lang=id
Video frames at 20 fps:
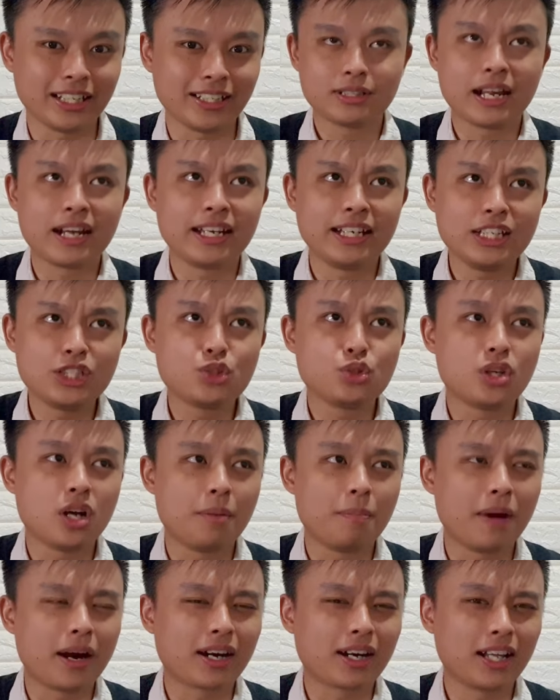Dan ini juga
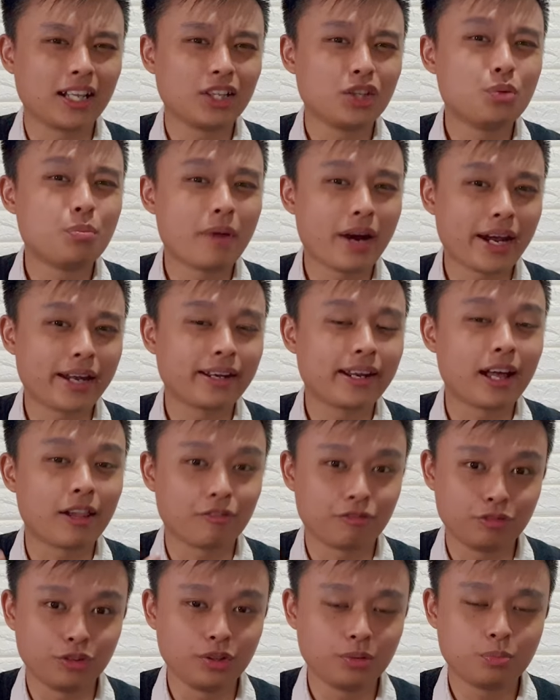bakal lumayan
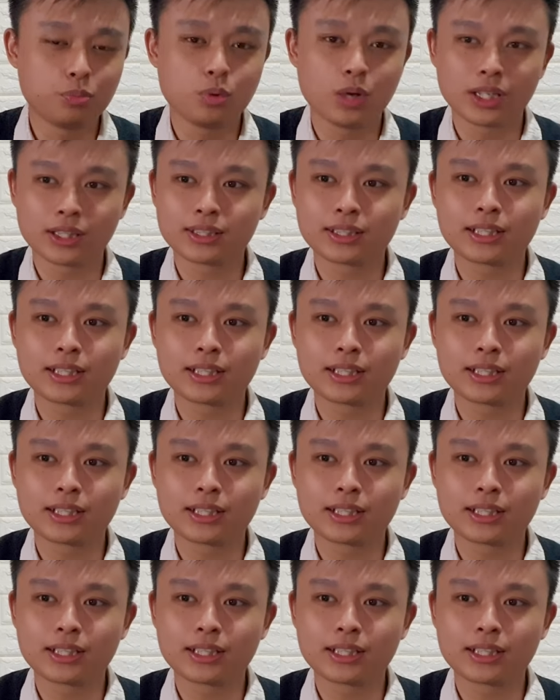helpful buat